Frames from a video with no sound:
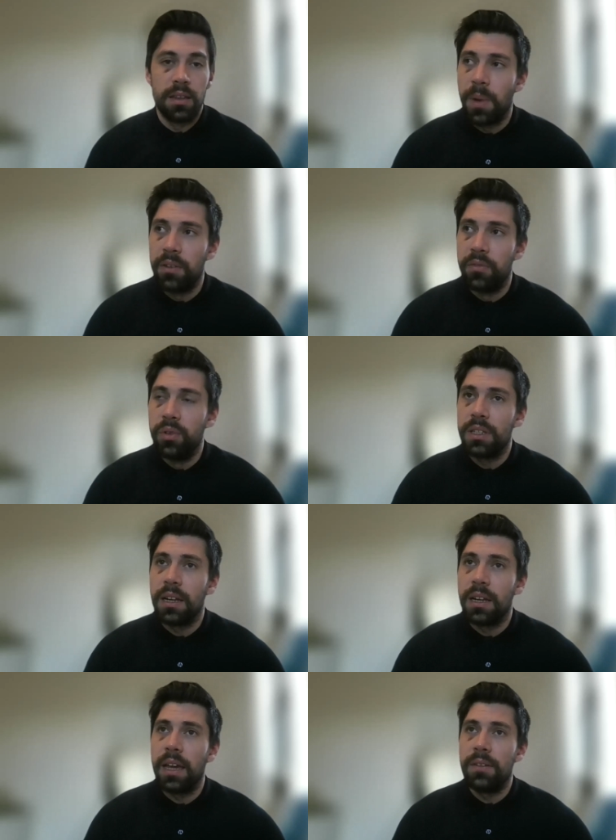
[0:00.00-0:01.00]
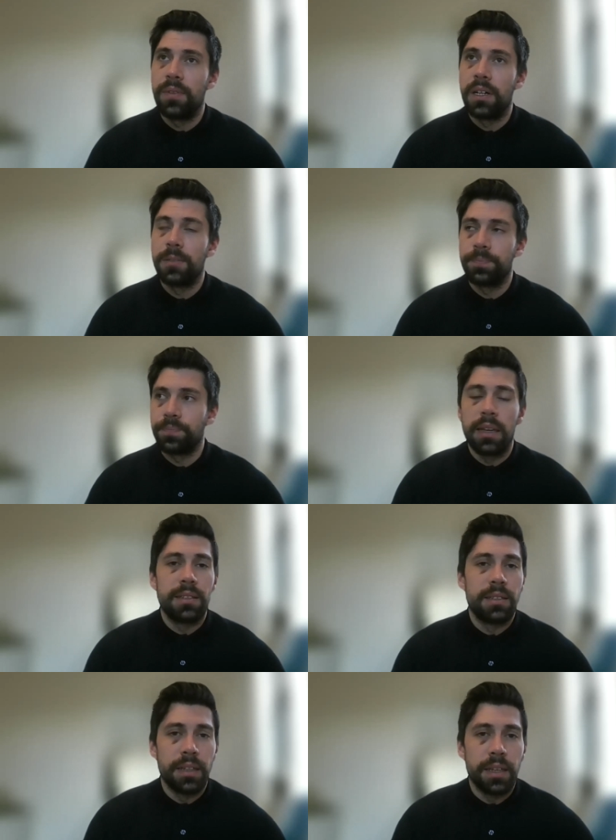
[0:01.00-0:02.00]
Man wird dann einfach
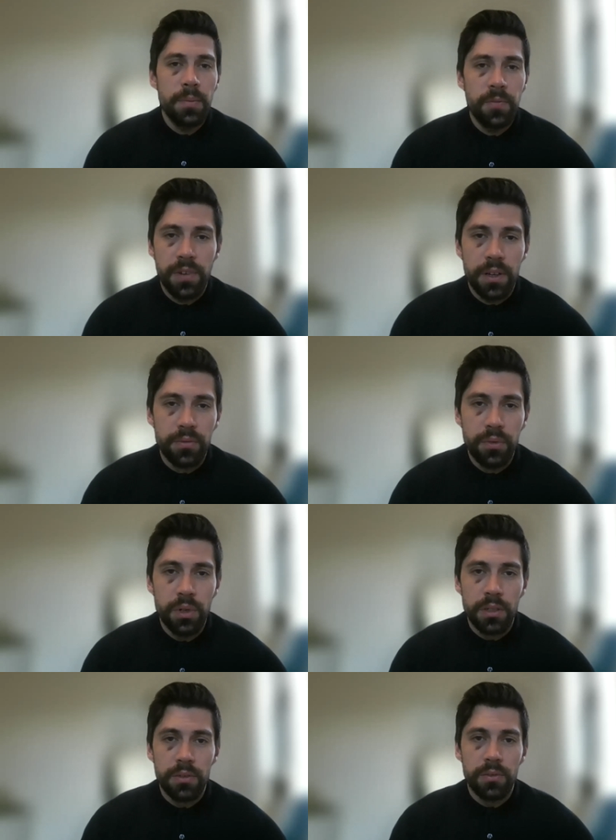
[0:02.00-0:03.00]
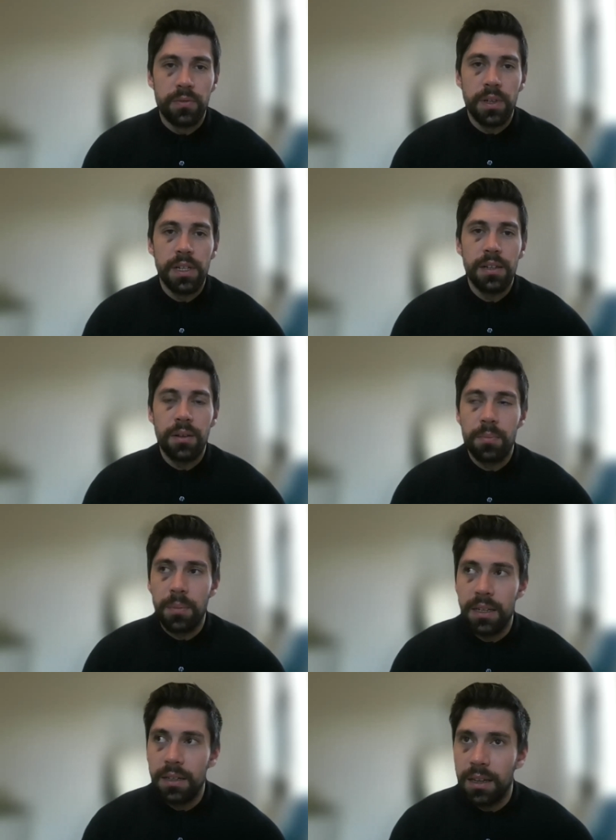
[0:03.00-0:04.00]
extrem verwirrt, weil
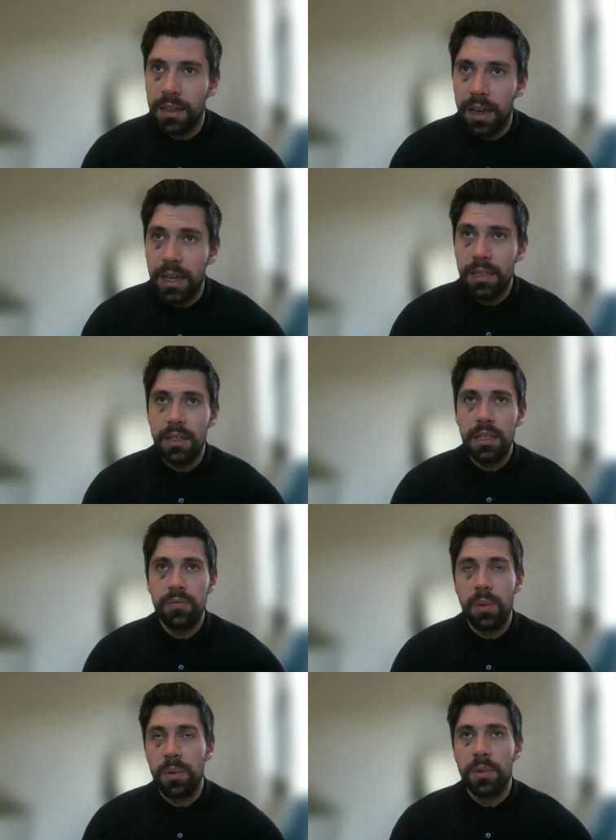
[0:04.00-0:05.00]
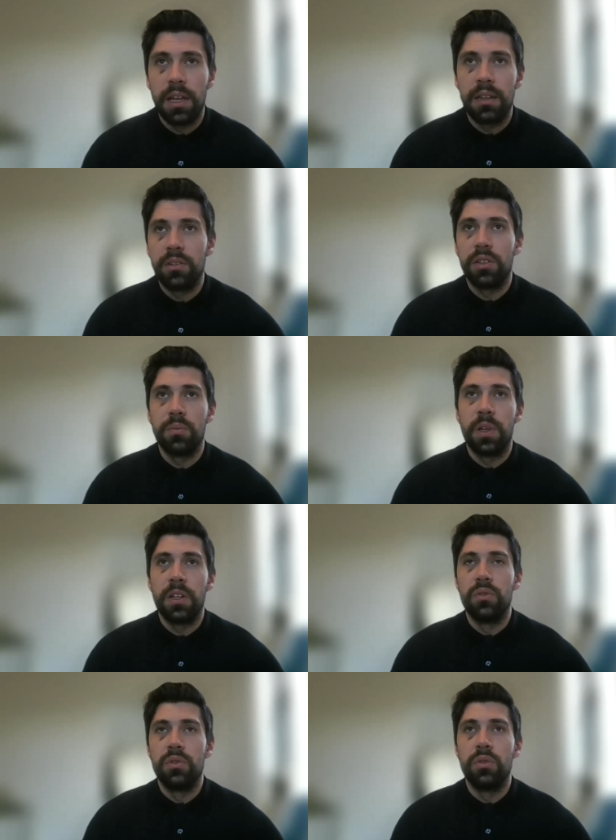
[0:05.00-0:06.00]
man reingeht, wenn man mit einer solchen
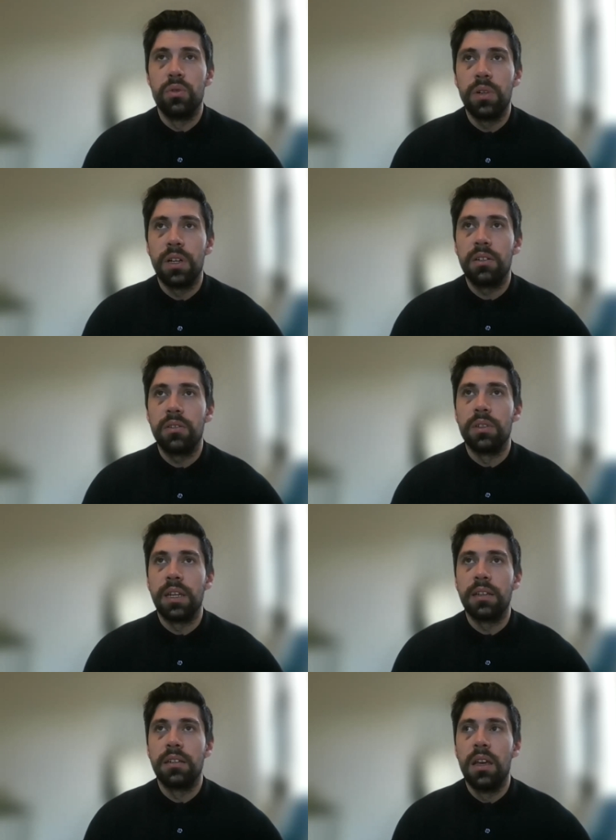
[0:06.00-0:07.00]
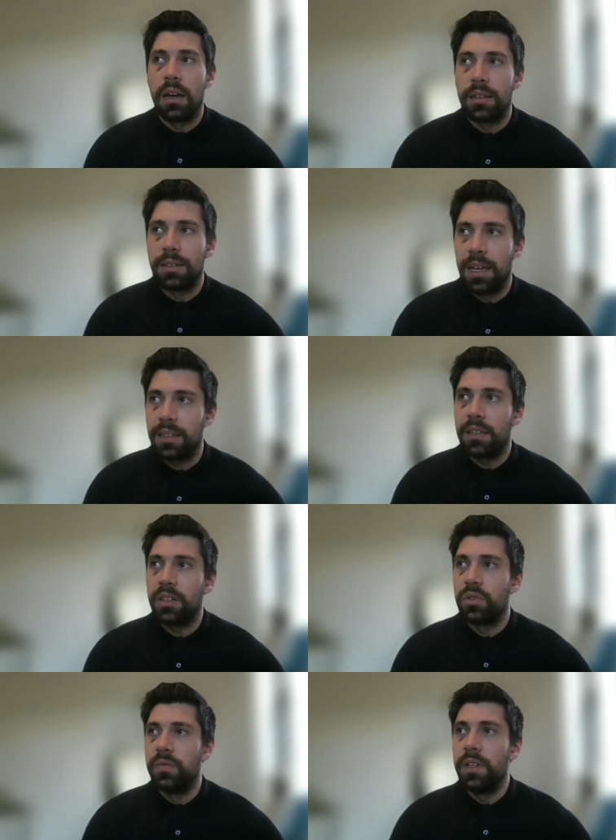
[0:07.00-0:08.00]
Person zu tun hat und denkt, ah, sie hat das
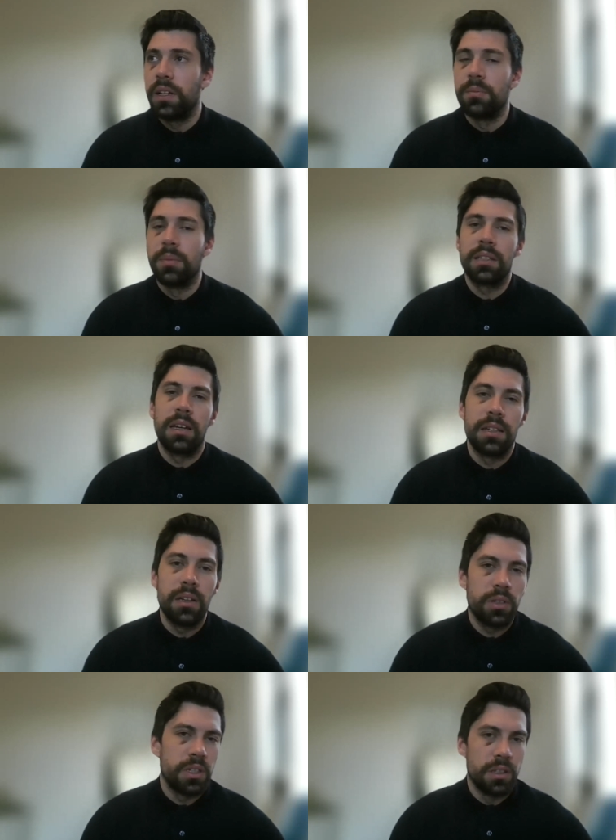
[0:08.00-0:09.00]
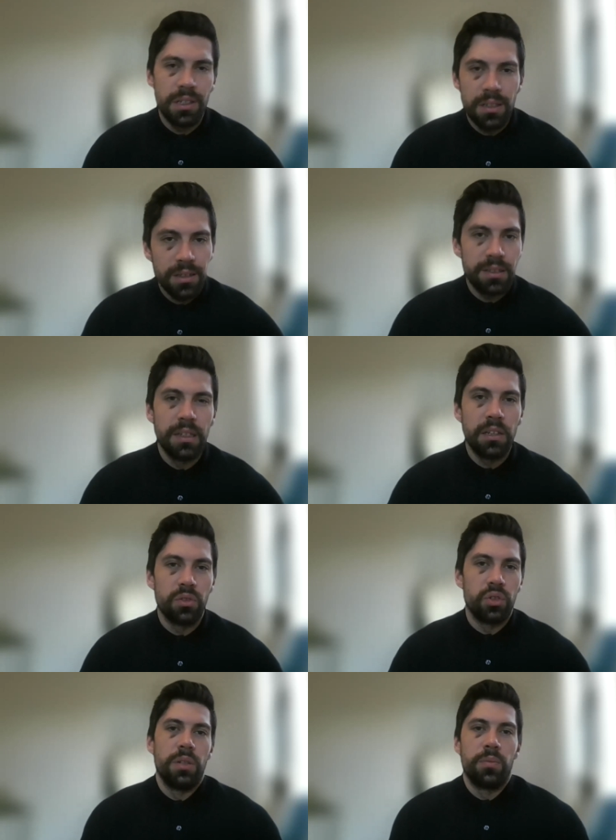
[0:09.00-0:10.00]
schon wieder gemacht. Ah ja, okay, ist nicht
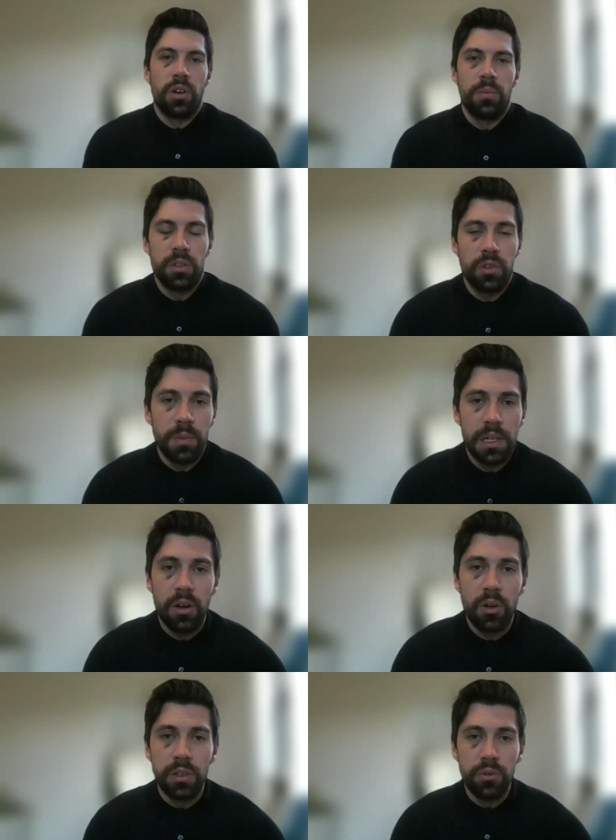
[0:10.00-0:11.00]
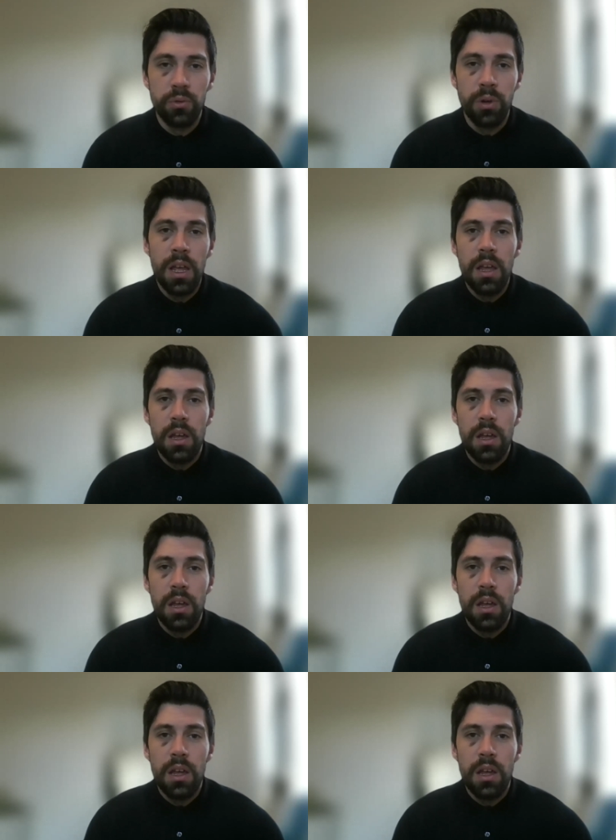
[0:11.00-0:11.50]
so schlimm, komm, ich drücke mein Auge zu.